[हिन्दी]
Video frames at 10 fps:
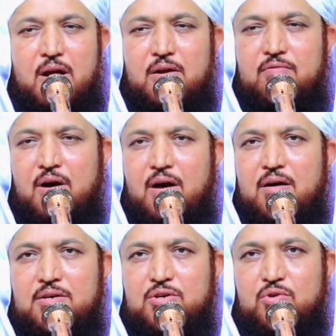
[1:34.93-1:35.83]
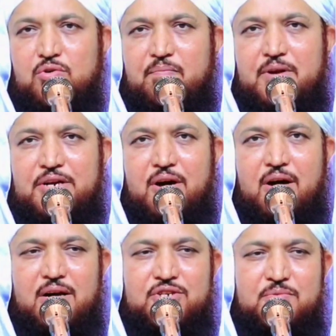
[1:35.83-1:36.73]
कड़वाहट को
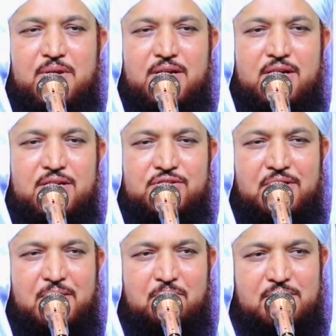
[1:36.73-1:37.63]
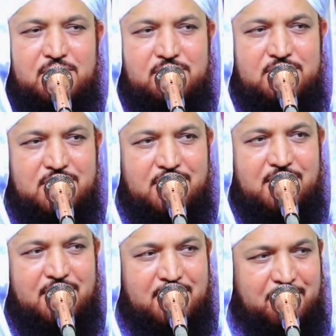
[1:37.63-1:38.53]
मिठास में किसने बदल दिया
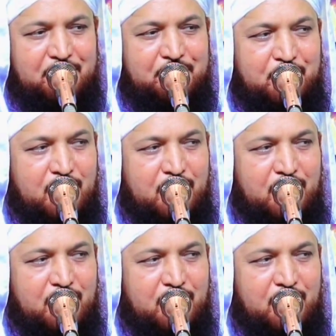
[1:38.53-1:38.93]
है